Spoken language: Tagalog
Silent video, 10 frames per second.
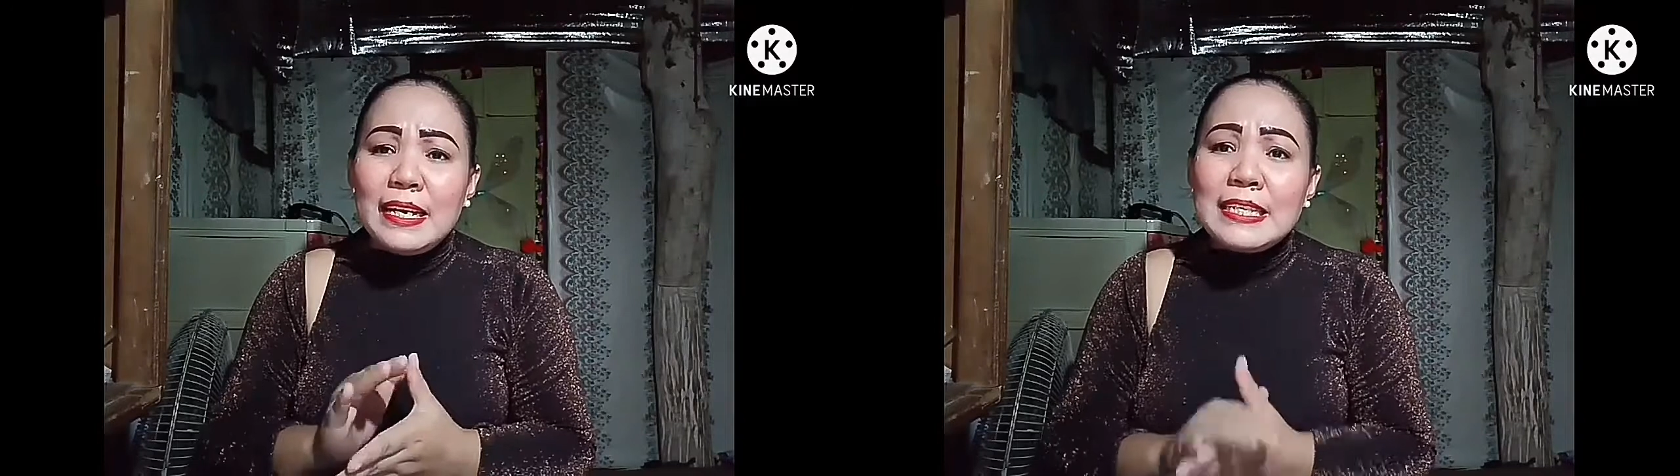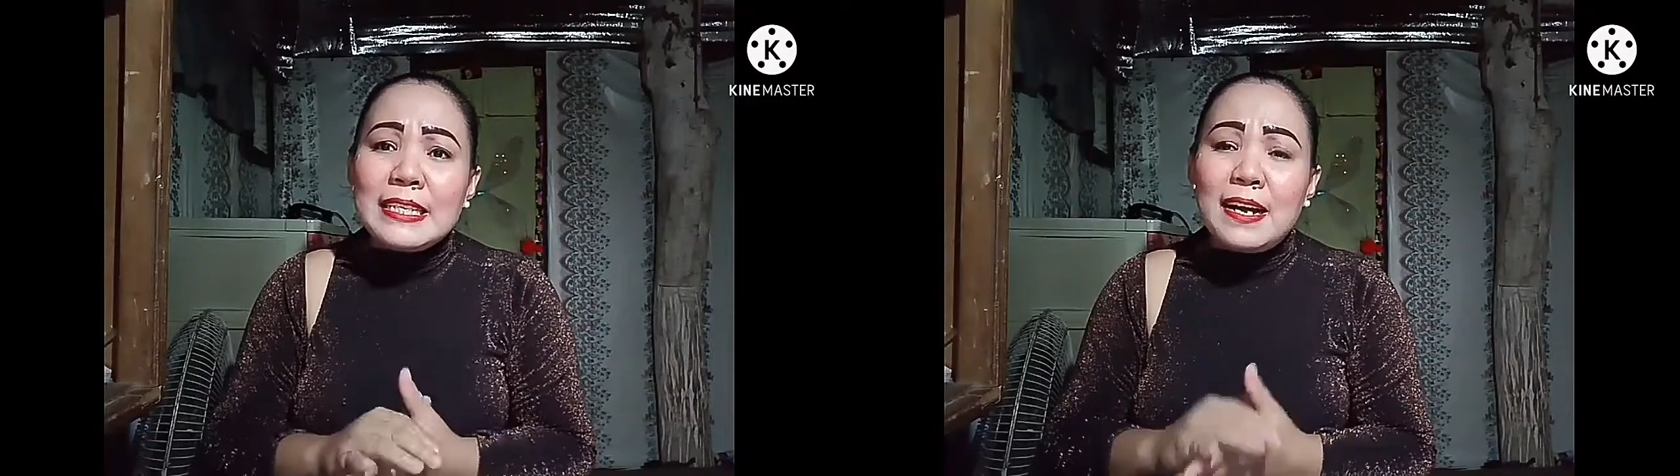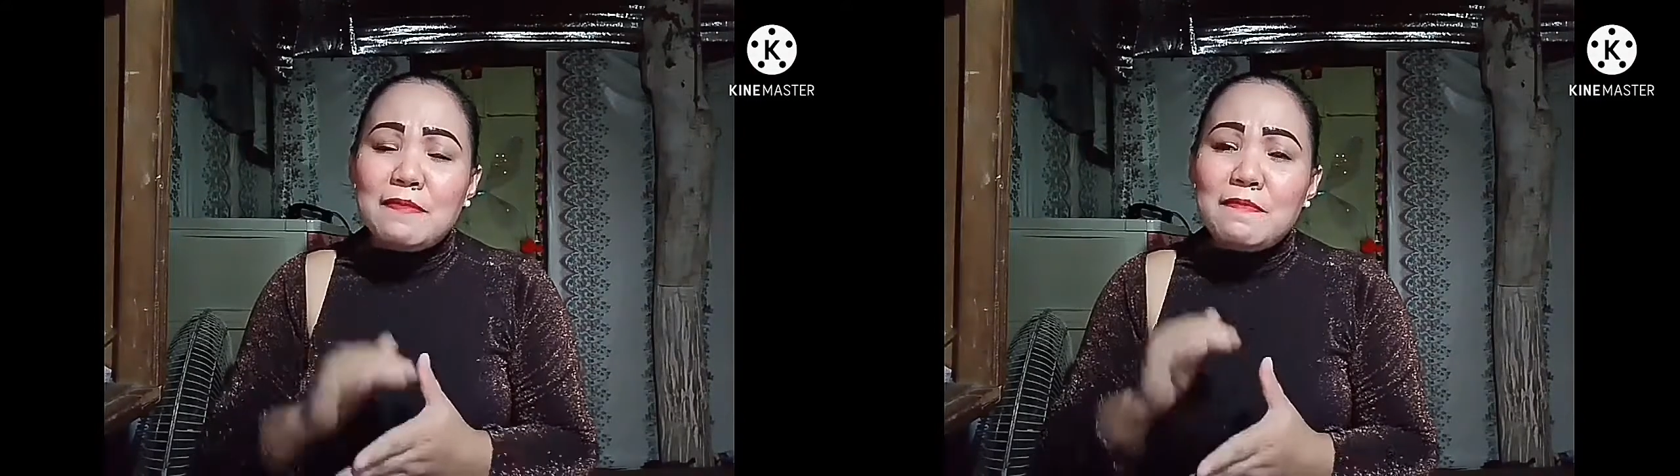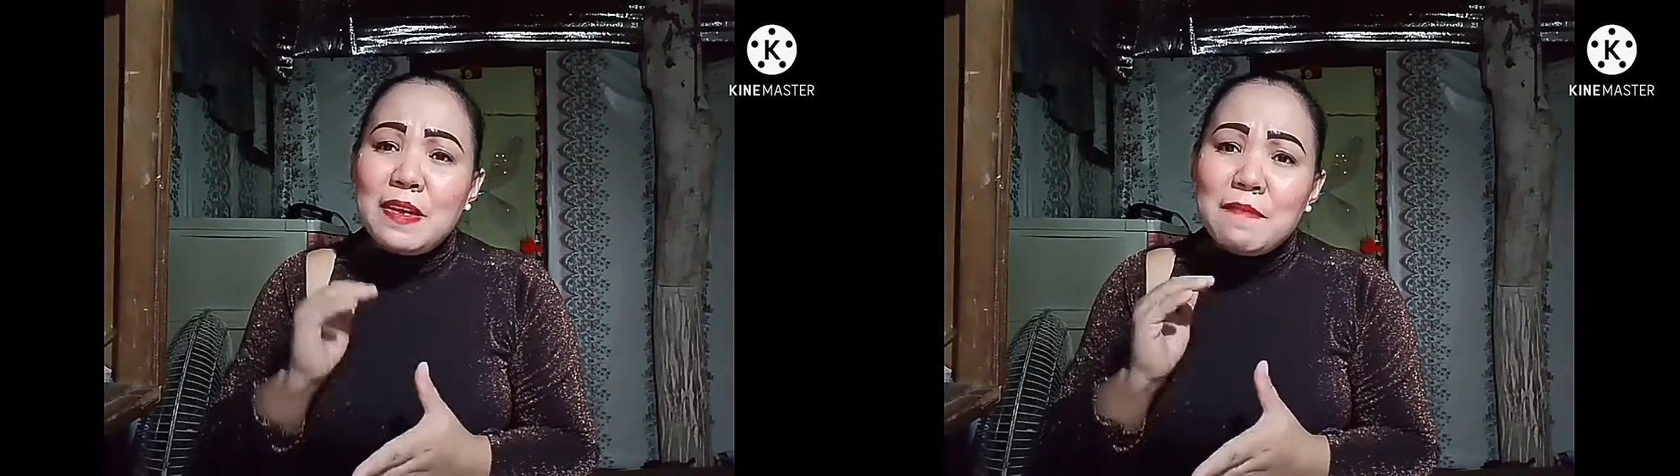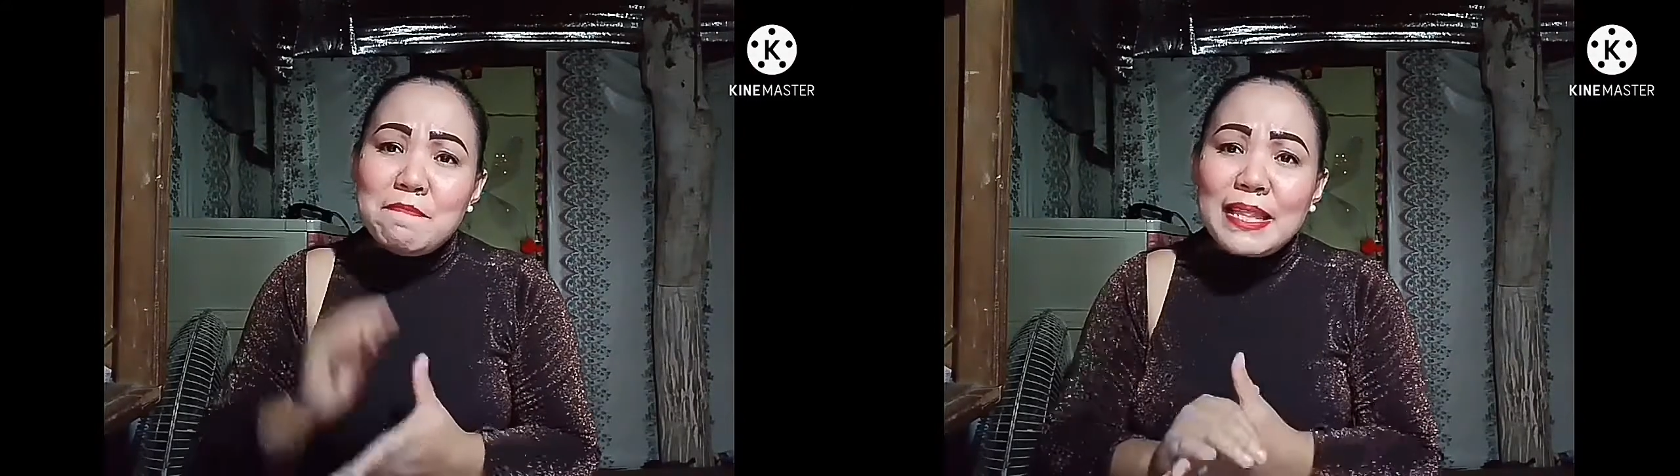isang
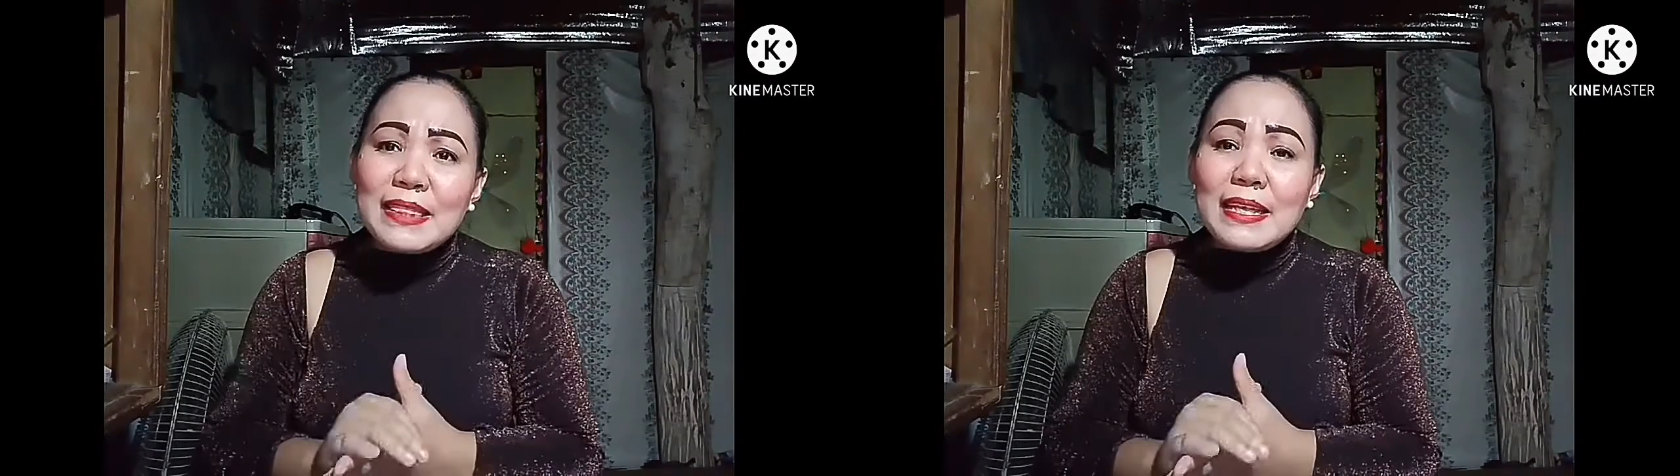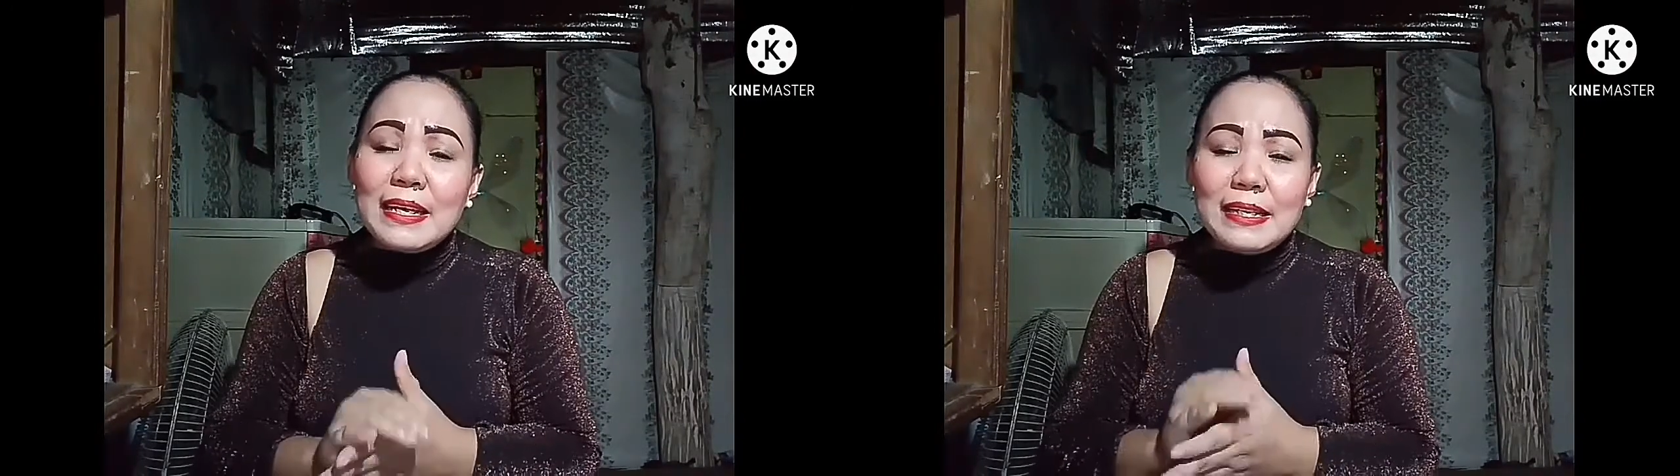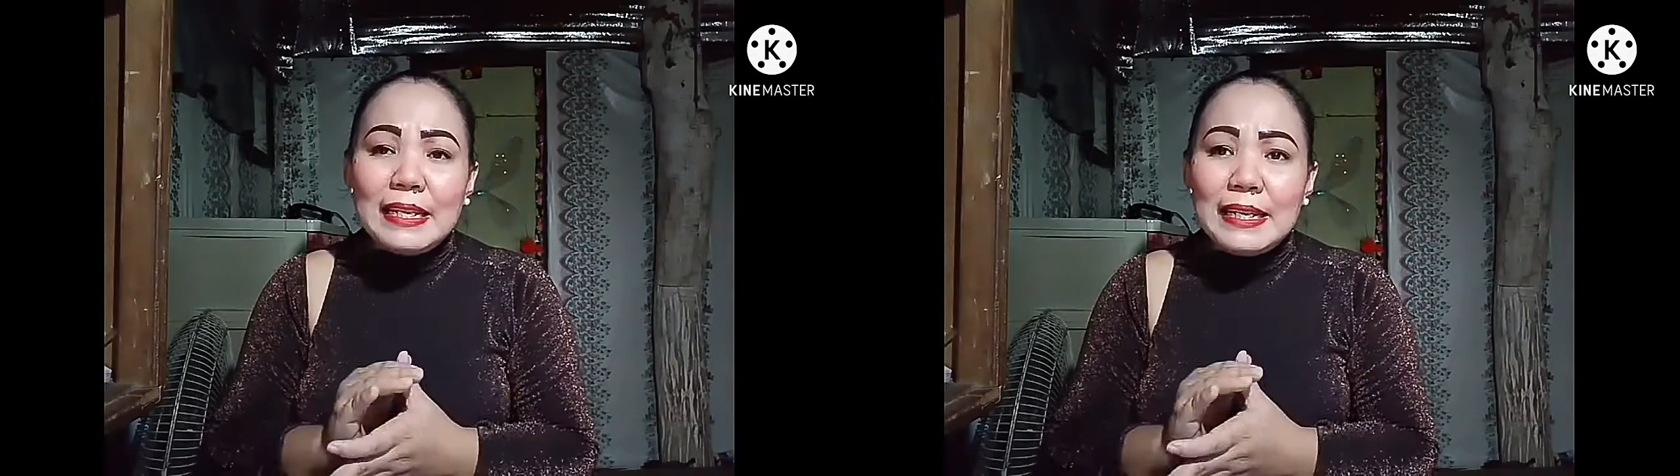mental